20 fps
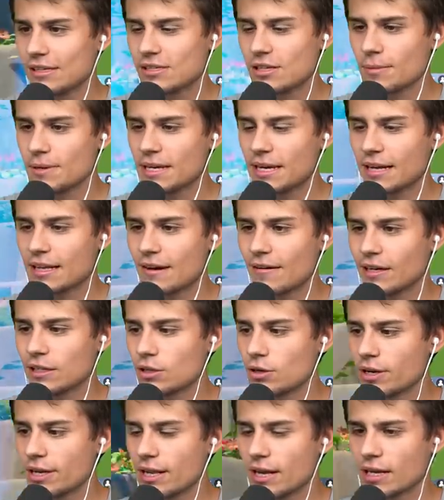Więc Dominika, dawaj,
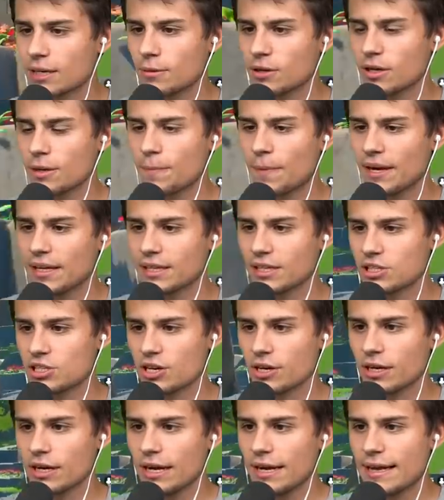drugi Lucky Block. I
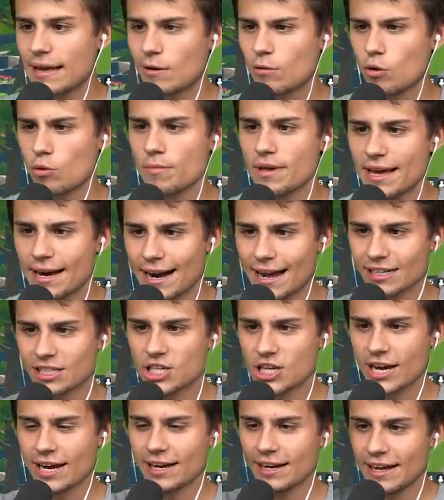pamiętajcie, tak, jak
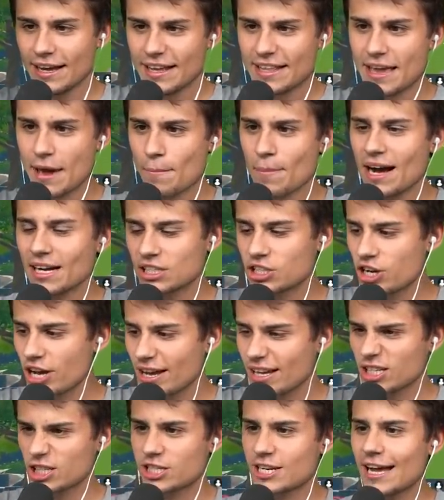umieracie, nie
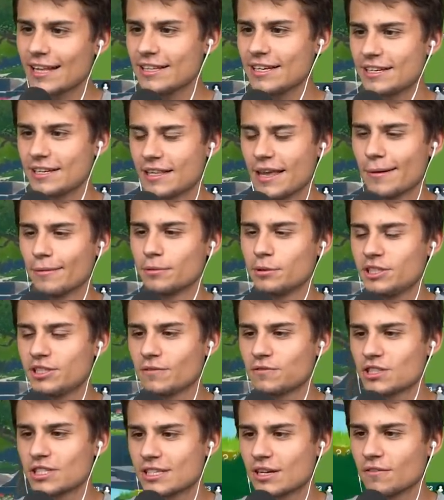macie żadnych itemów.
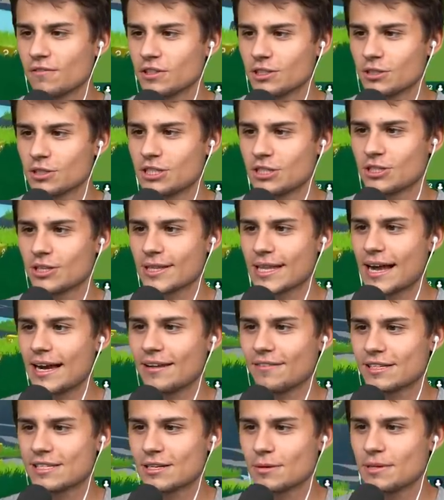Musicie wszystko wyrzucić
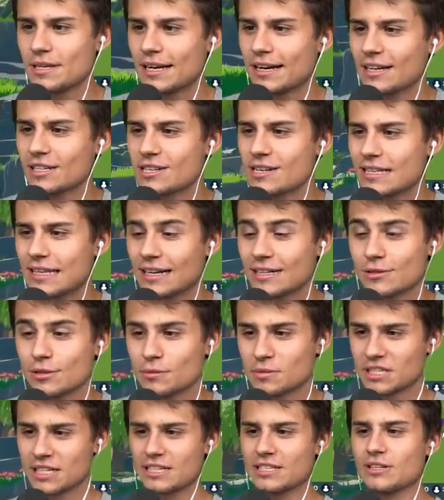totalnie, więc Dominika, jeżeli teraz
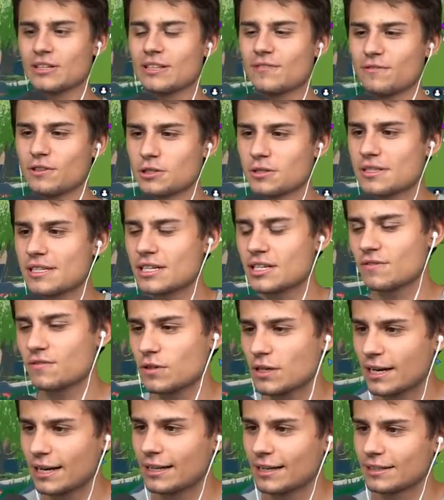umrzesz, to wyrzucasz
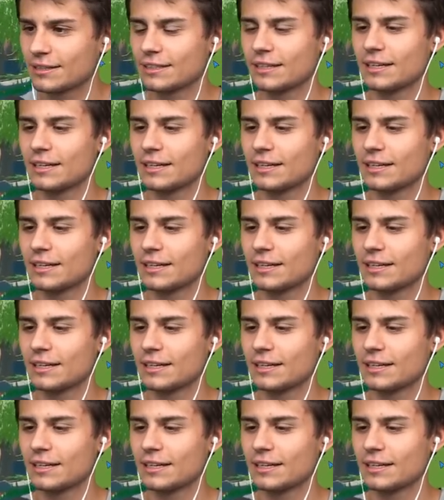swój granat. moim